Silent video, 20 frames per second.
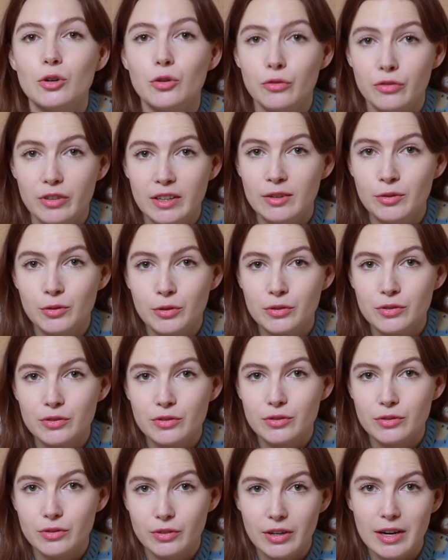le Velux
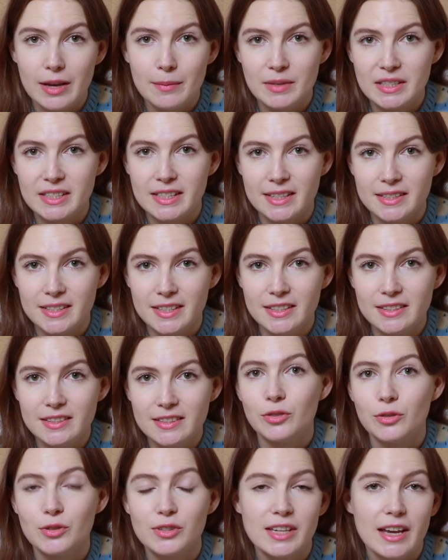dans la mezzanine
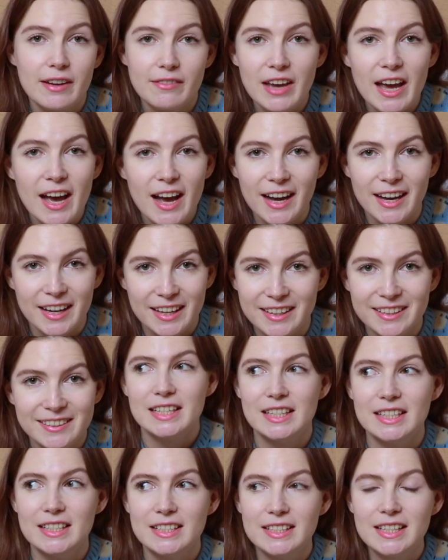ne servait à rien.
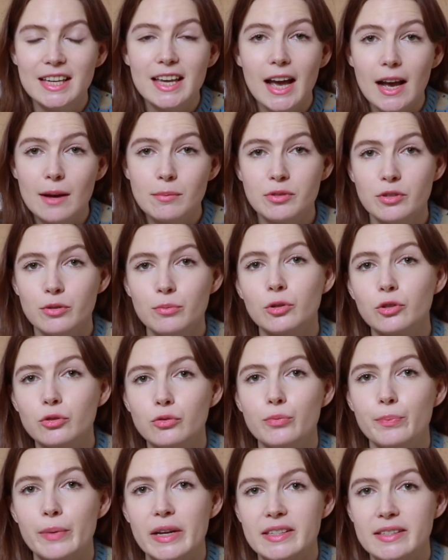Il laissait absolument
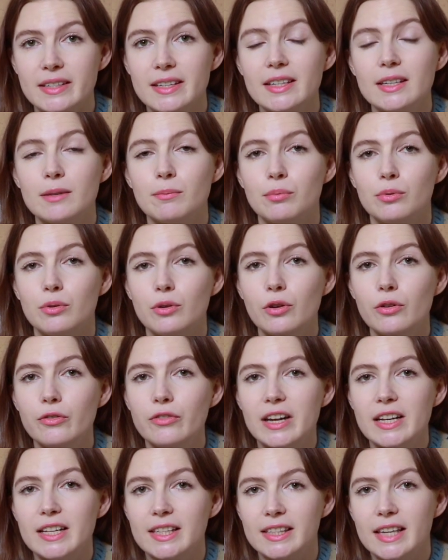tout passer, il
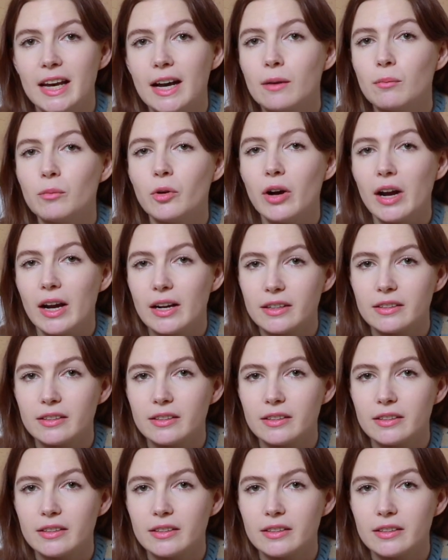pleuvait littéralement à